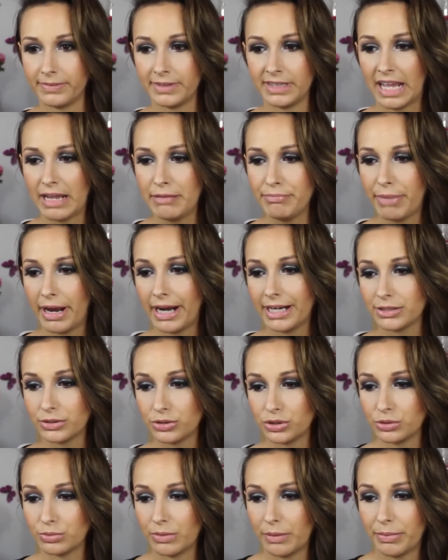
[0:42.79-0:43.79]
nem
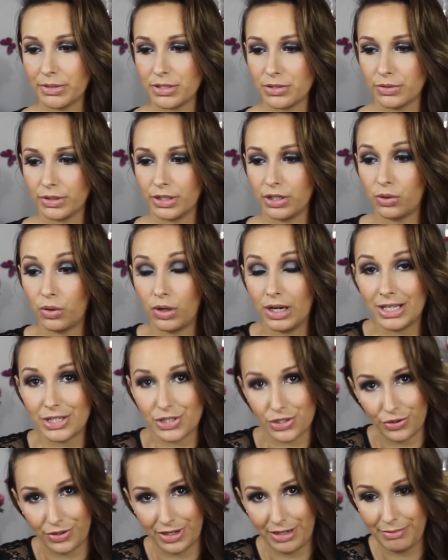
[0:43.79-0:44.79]
perto de uma pessoa que
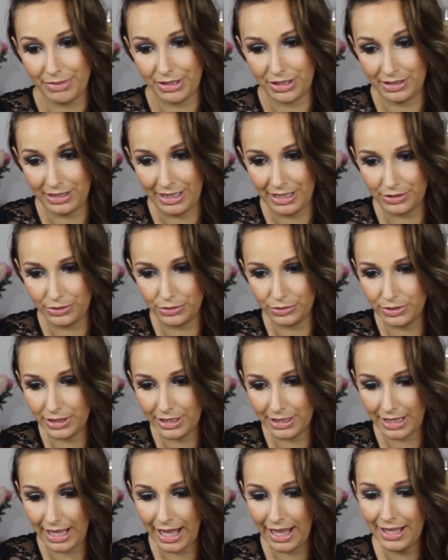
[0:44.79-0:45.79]
coleciona
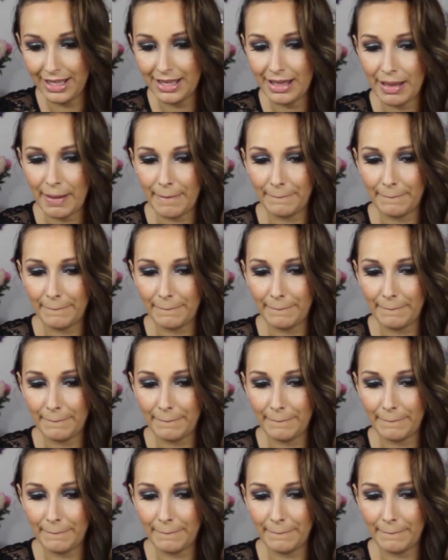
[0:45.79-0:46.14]
miniatura, tá?